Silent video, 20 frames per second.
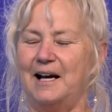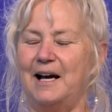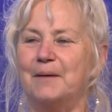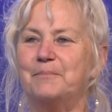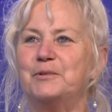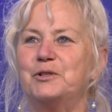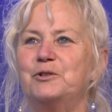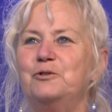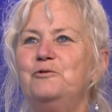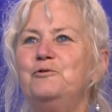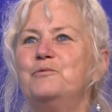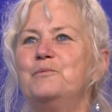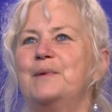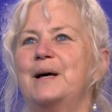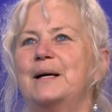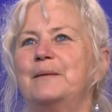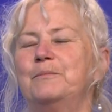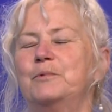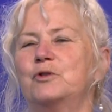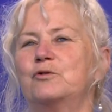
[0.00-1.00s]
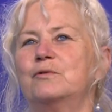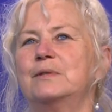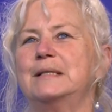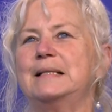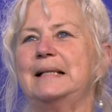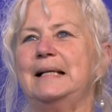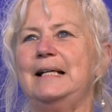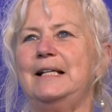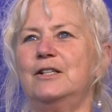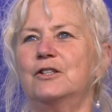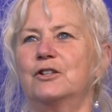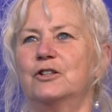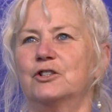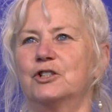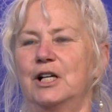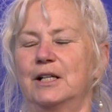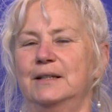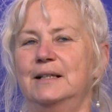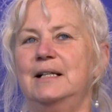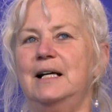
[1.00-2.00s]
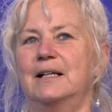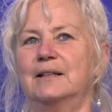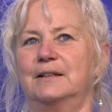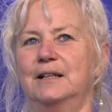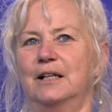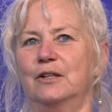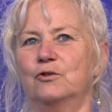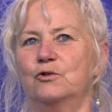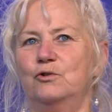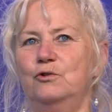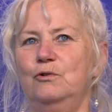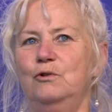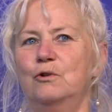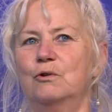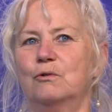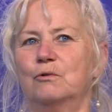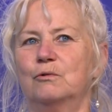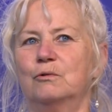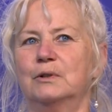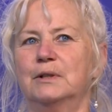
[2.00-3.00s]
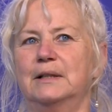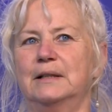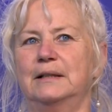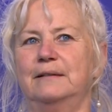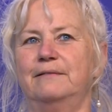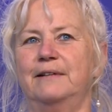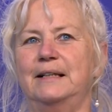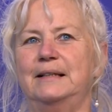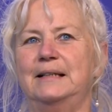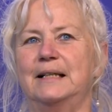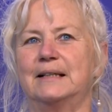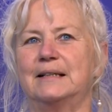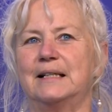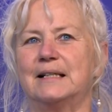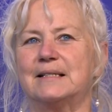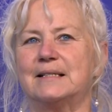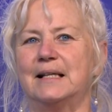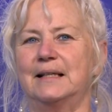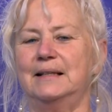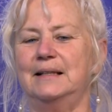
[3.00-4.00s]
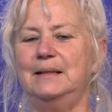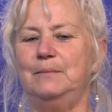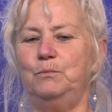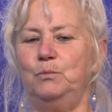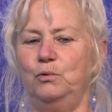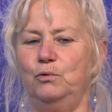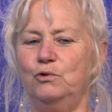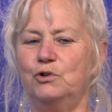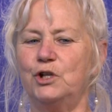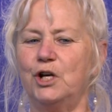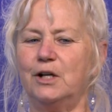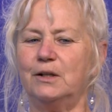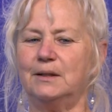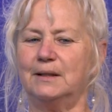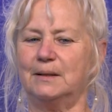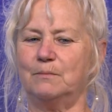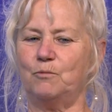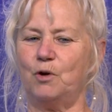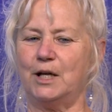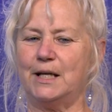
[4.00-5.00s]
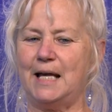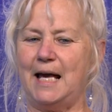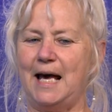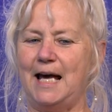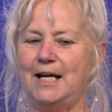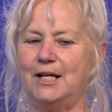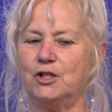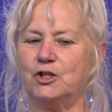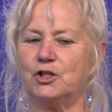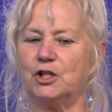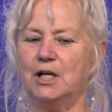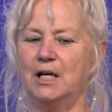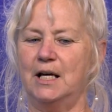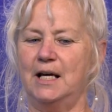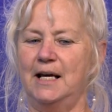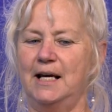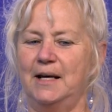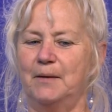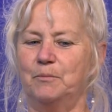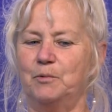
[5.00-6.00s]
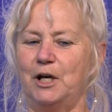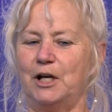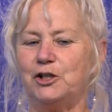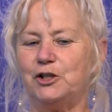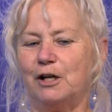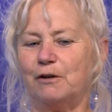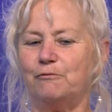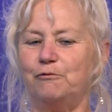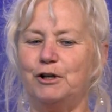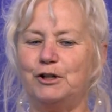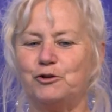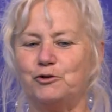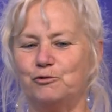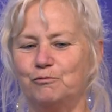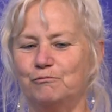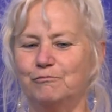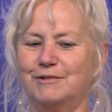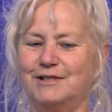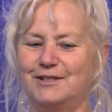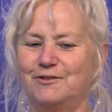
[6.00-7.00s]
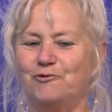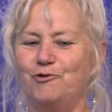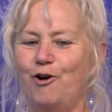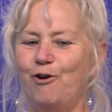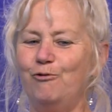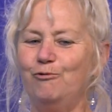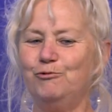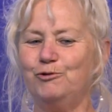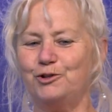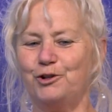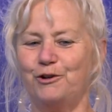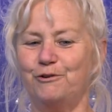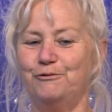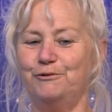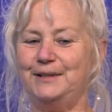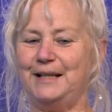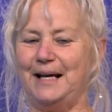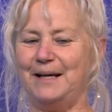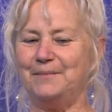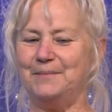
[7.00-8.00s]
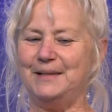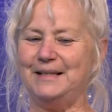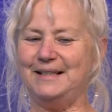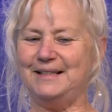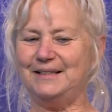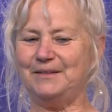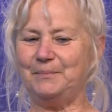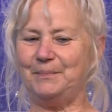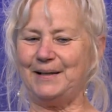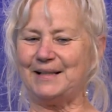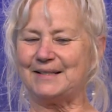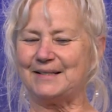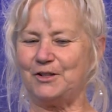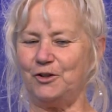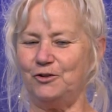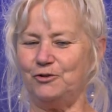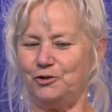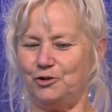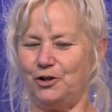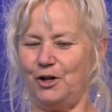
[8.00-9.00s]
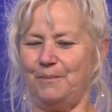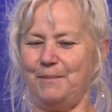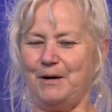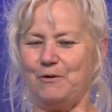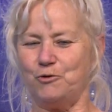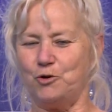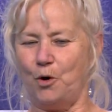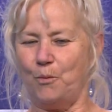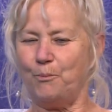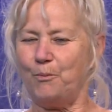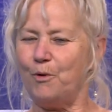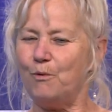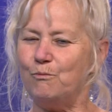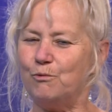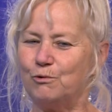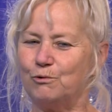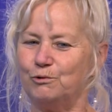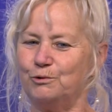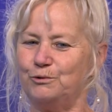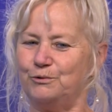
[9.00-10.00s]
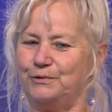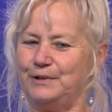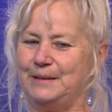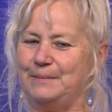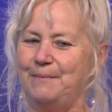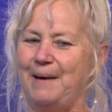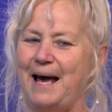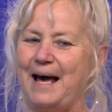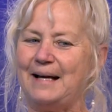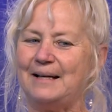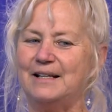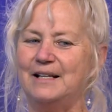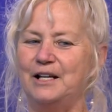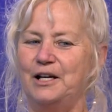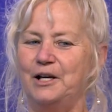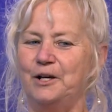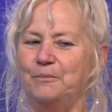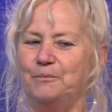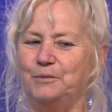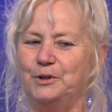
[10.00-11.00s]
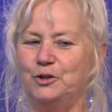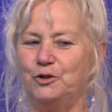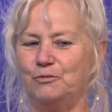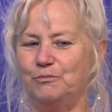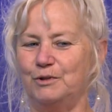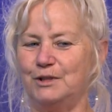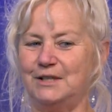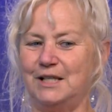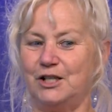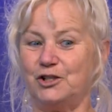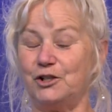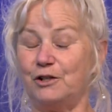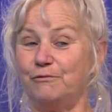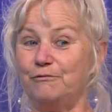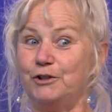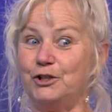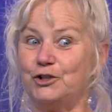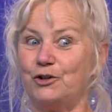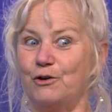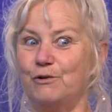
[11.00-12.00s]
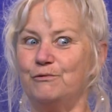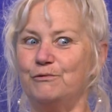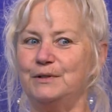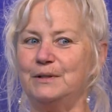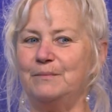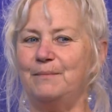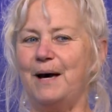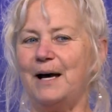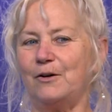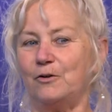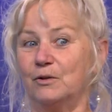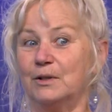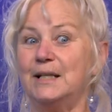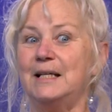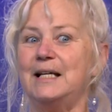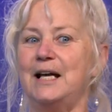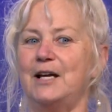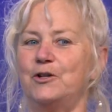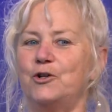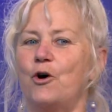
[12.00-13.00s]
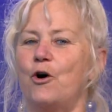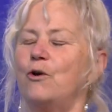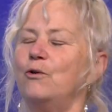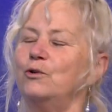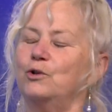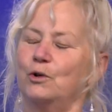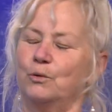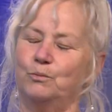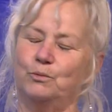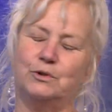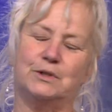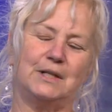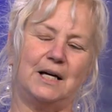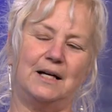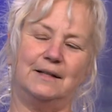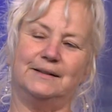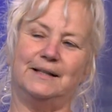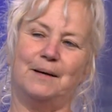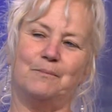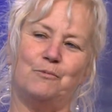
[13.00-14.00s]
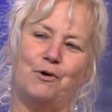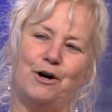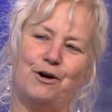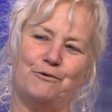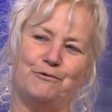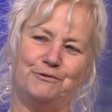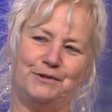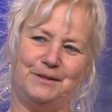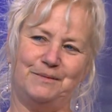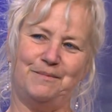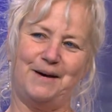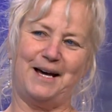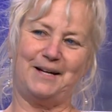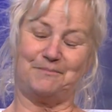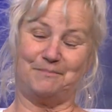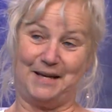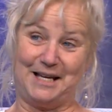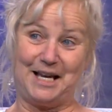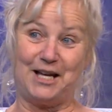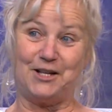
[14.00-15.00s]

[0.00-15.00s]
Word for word: Absolument. Puis je vous dirais que j'en ai entendu là, au cours des 20 dernières années plusieurs témoignages. Puis à chaque fois, c'est une petite dose de vitamine parce que justement, on n'a pas beaucoup de feedback. Puis je me dis, à chaque fois, j'ai un feedback. OK, il y en a un qui a pu se rendre à moi un feedback, mais il y